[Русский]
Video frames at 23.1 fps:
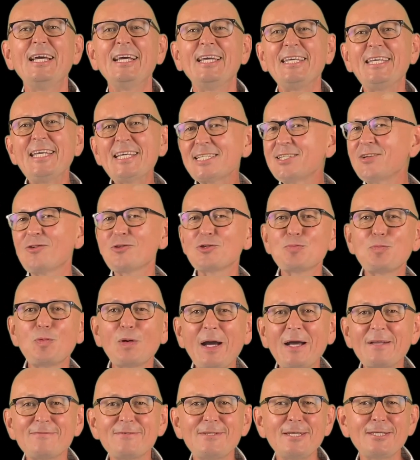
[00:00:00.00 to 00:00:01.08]
Если вас
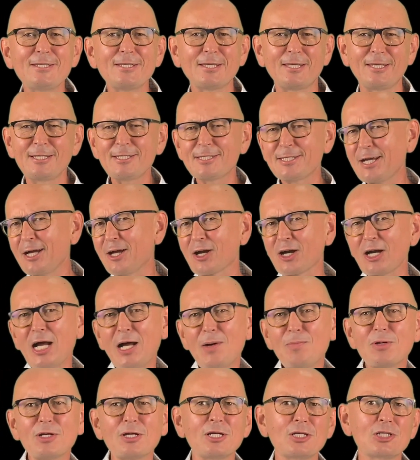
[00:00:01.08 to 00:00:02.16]
пугают все эти
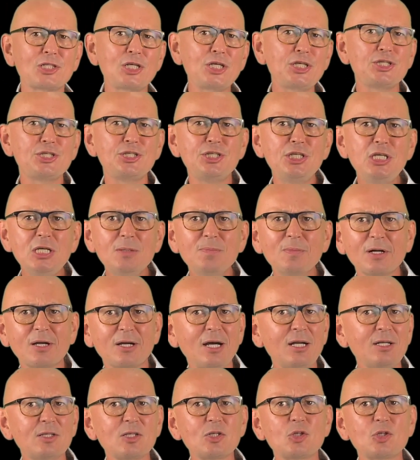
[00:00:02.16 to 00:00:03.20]
гистограммы, 6 сигмы, карта